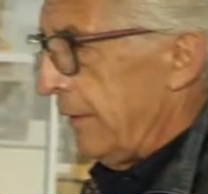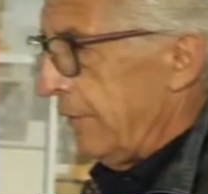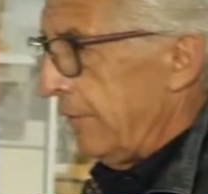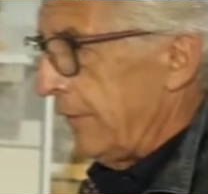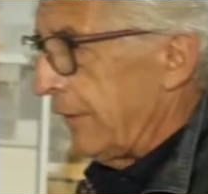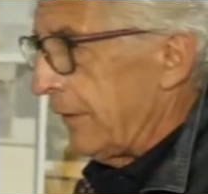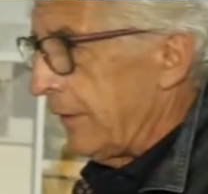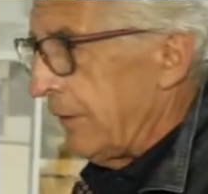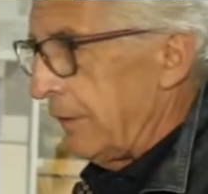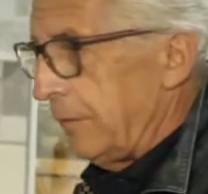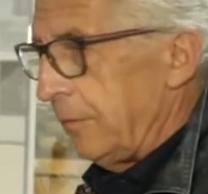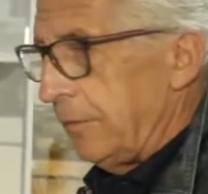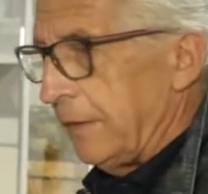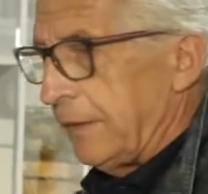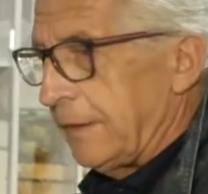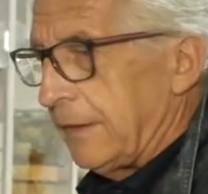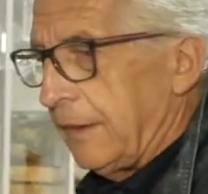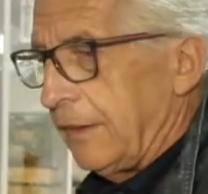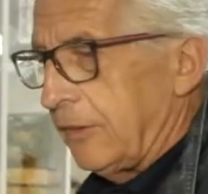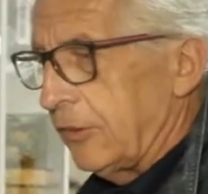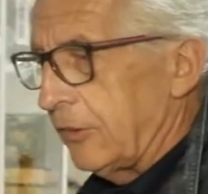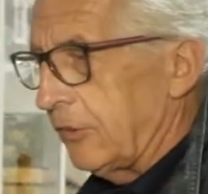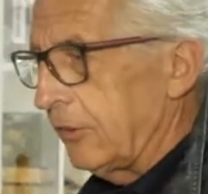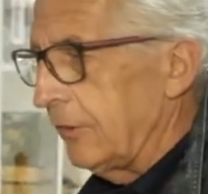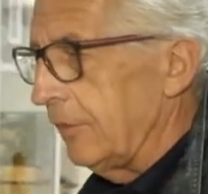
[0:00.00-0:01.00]
Wir kommen
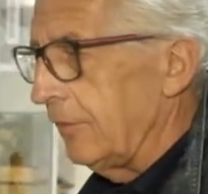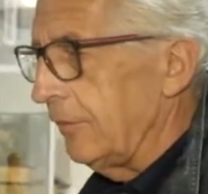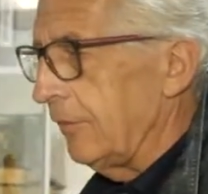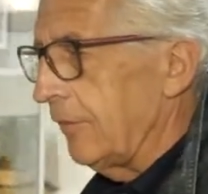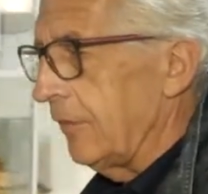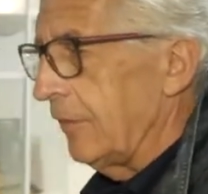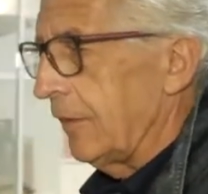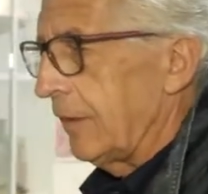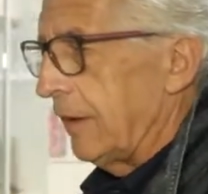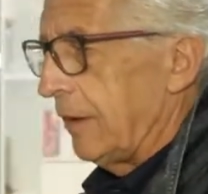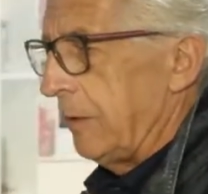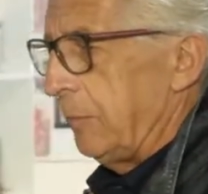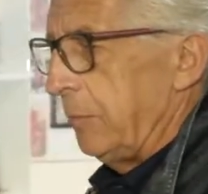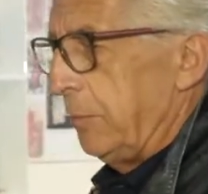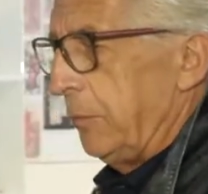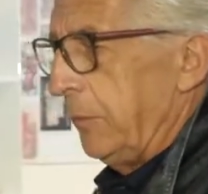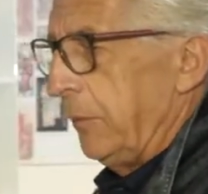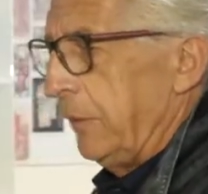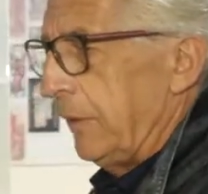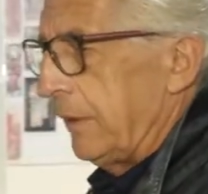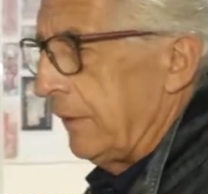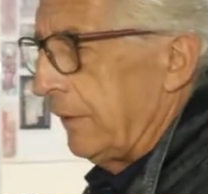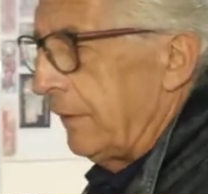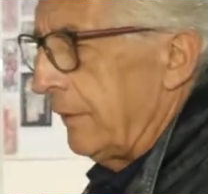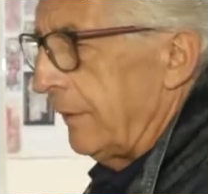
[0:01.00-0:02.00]
dann schon zur
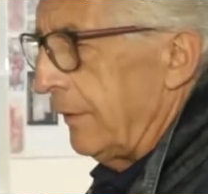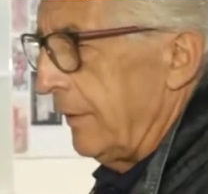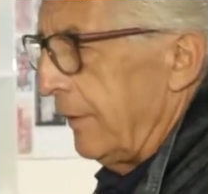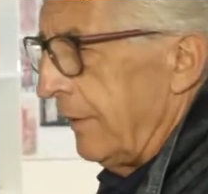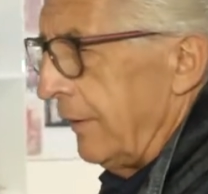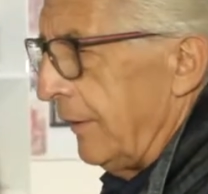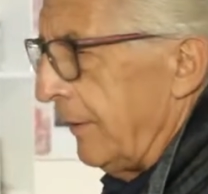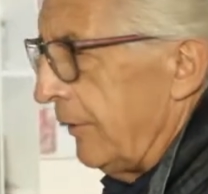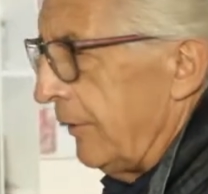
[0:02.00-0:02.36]
Geburt